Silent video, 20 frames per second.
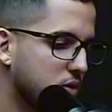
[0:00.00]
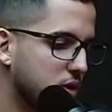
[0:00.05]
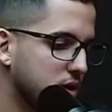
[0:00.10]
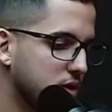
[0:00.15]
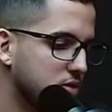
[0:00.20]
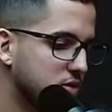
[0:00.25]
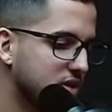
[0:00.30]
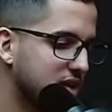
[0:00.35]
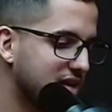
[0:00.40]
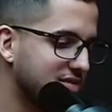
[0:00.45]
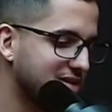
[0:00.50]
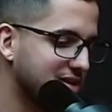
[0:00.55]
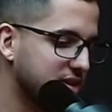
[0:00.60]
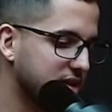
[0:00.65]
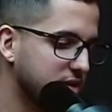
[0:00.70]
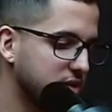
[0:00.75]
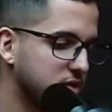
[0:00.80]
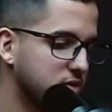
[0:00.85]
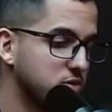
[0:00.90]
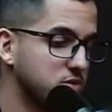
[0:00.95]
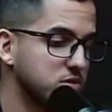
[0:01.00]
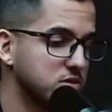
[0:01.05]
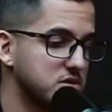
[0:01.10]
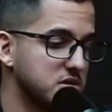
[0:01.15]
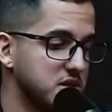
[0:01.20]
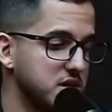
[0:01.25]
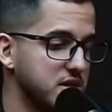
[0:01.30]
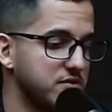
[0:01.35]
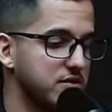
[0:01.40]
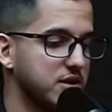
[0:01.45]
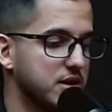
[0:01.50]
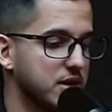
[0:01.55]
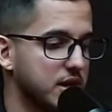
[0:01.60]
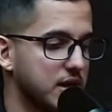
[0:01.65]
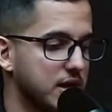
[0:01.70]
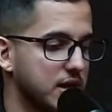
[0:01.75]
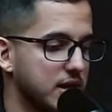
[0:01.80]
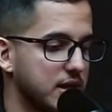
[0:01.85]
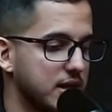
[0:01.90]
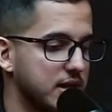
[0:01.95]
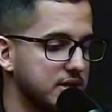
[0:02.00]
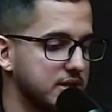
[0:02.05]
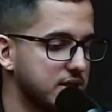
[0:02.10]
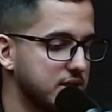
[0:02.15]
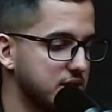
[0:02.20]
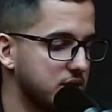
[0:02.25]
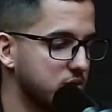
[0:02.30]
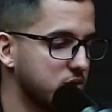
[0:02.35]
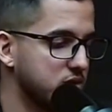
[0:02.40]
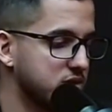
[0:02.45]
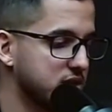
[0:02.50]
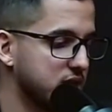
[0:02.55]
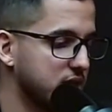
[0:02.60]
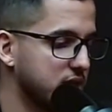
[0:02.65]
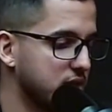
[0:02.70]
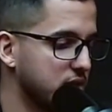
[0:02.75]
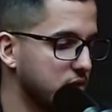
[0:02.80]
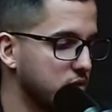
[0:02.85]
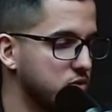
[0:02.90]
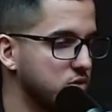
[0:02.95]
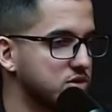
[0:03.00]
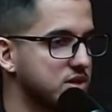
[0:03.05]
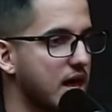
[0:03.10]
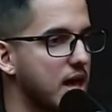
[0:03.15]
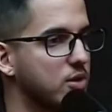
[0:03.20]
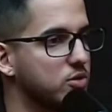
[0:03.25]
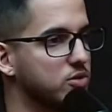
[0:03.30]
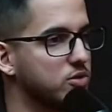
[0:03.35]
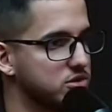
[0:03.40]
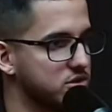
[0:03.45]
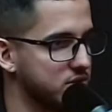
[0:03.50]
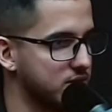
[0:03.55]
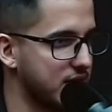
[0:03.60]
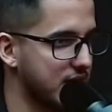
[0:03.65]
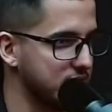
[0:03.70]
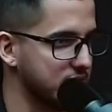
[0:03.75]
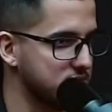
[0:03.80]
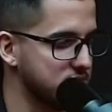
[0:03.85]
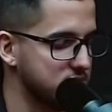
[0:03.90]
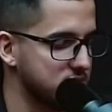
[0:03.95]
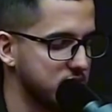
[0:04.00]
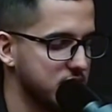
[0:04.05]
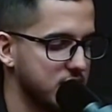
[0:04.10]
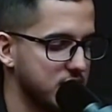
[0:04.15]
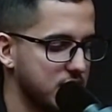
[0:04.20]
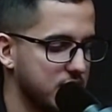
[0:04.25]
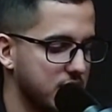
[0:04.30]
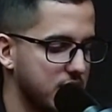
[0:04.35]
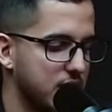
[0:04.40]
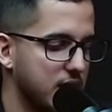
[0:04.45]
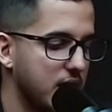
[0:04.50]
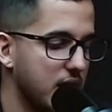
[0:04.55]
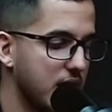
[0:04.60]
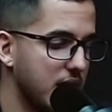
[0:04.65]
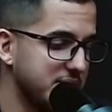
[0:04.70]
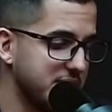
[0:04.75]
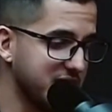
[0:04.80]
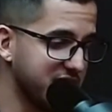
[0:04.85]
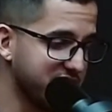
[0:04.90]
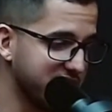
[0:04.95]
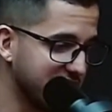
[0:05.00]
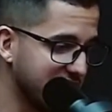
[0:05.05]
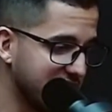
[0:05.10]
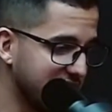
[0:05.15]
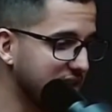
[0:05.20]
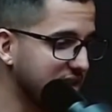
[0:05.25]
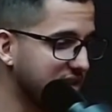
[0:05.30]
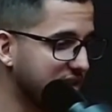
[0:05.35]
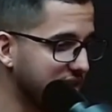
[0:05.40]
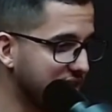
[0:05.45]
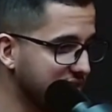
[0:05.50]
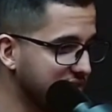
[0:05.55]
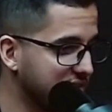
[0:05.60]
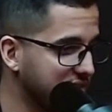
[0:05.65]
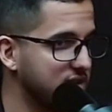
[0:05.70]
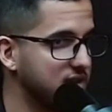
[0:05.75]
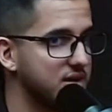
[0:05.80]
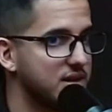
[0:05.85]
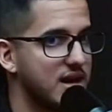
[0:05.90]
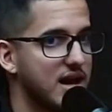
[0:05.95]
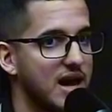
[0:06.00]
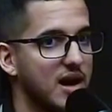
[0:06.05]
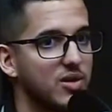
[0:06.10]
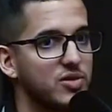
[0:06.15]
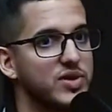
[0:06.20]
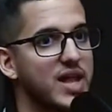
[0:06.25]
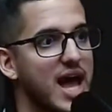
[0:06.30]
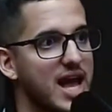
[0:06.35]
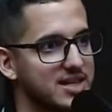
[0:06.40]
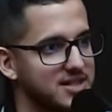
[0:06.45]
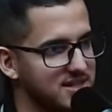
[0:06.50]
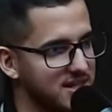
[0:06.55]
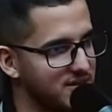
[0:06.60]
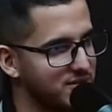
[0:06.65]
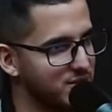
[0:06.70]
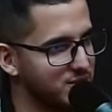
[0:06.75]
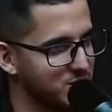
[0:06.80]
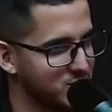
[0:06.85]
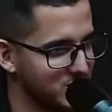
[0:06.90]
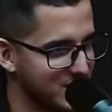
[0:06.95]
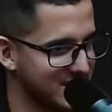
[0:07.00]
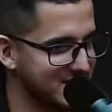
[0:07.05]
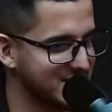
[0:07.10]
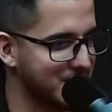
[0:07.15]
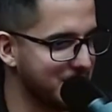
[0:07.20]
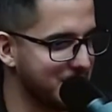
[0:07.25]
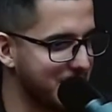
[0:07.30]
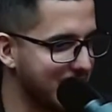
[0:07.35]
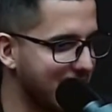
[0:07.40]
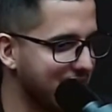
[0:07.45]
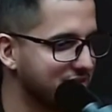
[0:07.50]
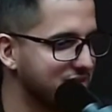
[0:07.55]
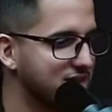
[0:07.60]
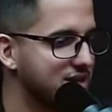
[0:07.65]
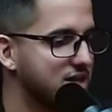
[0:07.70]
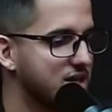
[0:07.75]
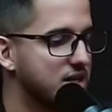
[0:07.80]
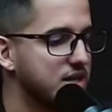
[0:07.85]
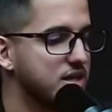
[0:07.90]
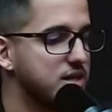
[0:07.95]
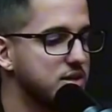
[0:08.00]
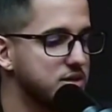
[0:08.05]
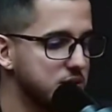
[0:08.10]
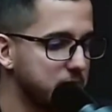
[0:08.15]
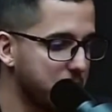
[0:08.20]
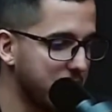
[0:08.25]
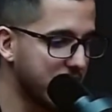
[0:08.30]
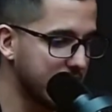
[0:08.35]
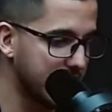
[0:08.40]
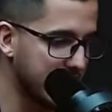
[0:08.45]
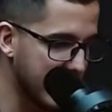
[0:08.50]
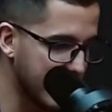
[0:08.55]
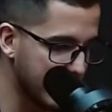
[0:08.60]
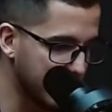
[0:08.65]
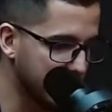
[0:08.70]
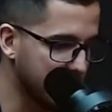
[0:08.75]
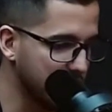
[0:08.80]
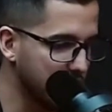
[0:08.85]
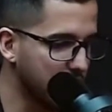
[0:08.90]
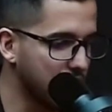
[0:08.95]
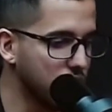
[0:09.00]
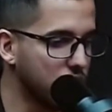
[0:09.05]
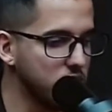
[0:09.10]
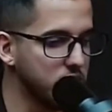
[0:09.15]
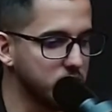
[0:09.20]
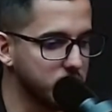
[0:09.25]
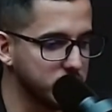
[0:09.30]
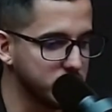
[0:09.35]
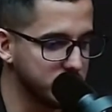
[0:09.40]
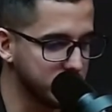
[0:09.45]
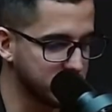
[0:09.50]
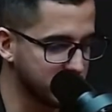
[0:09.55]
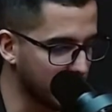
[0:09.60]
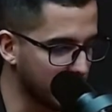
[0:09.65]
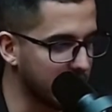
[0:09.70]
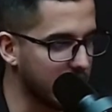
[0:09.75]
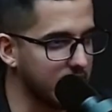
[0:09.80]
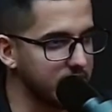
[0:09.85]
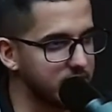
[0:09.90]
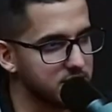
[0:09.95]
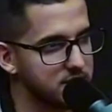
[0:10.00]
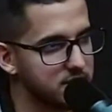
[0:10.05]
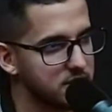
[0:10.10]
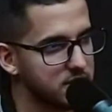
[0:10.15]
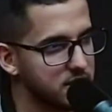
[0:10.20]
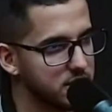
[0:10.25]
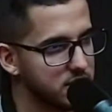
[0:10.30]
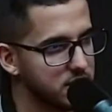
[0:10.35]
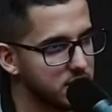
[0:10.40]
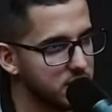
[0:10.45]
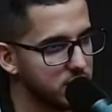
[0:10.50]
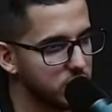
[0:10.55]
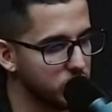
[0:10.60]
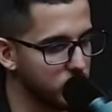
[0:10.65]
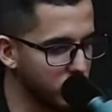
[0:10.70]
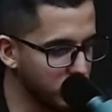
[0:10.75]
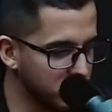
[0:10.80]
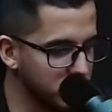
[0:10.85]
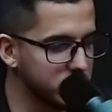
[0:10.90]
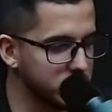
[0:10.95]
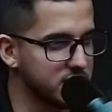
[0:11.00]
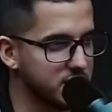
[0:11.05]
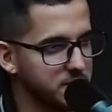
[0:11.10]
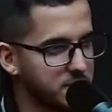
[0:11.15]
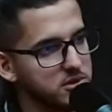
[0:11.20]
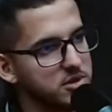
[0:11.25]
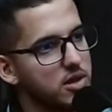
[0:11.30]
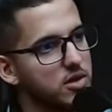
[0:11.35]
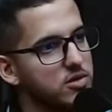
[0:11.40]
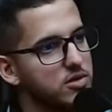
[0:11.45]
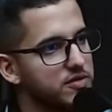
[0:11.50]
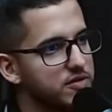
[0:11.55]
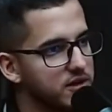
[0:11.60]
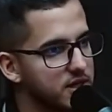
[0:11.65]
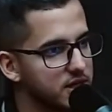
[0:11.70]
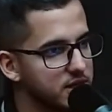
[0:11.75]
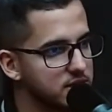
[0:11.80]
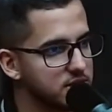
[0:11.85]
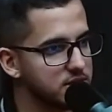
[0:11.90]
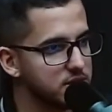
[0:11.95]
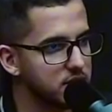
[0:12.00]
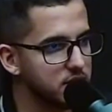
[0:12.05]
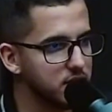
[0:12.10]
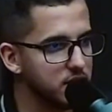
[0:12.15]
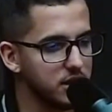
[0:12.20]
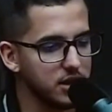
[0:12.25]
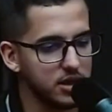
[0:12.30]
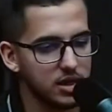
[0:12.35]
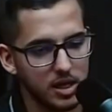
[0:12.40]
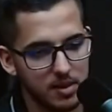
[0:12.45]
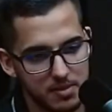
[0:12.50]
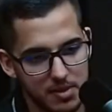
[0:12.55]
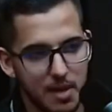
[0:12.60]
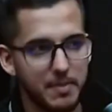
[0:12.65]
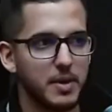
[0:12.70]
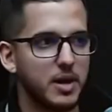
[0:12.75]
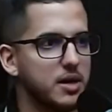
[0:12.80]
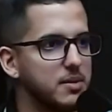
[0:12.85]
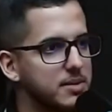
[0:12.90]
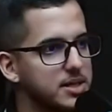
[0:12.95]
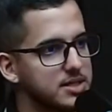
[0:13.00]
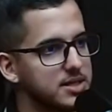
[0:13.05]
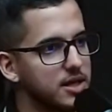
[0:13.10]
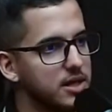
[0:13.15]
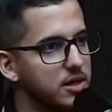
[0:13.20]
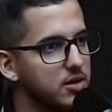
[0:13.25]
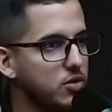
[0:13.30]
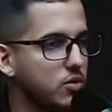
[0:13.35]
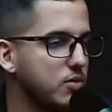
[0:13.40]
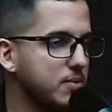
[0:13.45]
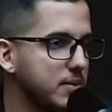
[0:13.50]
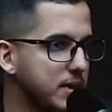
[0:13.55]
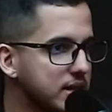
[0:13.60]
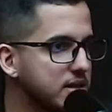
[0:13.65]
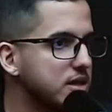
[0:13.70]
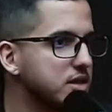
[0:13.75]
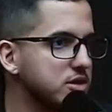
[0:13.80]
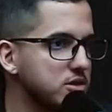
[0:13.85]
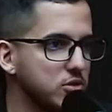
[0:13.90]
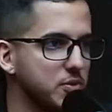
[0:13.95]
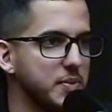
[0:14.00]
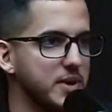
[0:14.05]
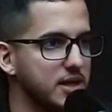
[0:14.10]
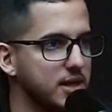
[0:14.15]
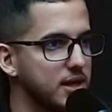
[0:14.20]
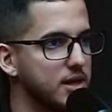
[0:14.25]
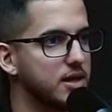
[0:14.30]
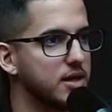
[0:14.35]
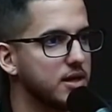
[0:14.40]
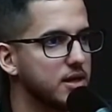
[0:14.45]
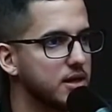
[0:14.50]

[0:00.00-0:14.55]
quando estava tendo, inclusive, é, esse, o escândalo dos ar-condicionados, a prefeita teve a audácia, vamos usar essa palavra, uhum. de pegar ônibus escolares do município de Lauro de Freitas encaminhar para Camaçari com militante do PT.